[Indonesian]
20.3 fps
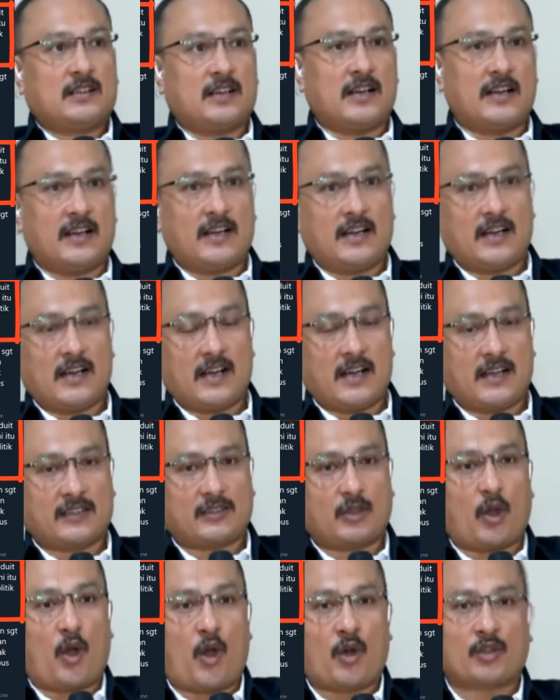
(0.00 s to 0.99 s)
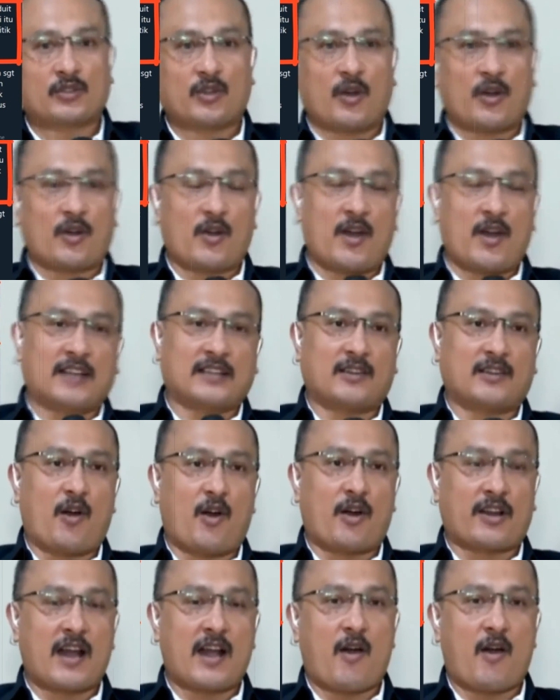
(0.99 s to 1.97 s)
Eh, tokoh-tokoh uh,
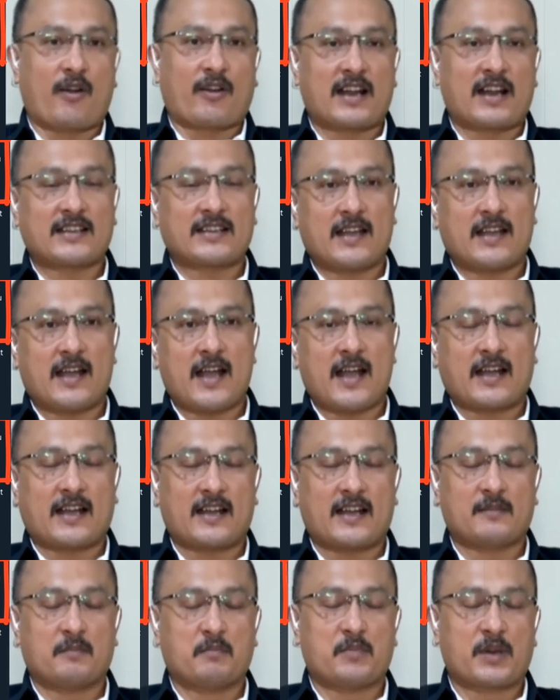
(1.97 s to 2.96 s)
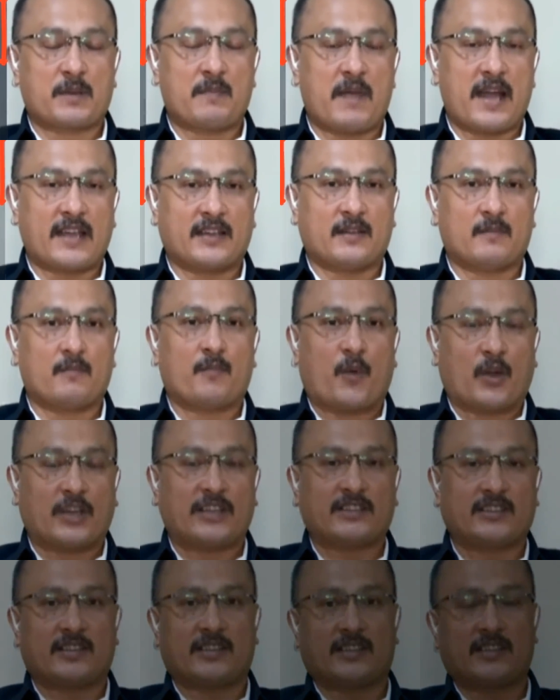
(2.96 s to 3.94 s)
atau orang-orang yang akan bermain
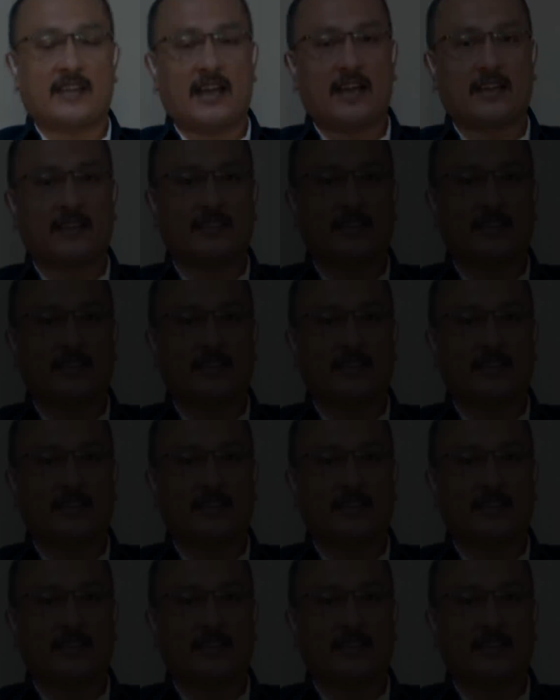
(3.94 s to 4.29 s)
politik ya.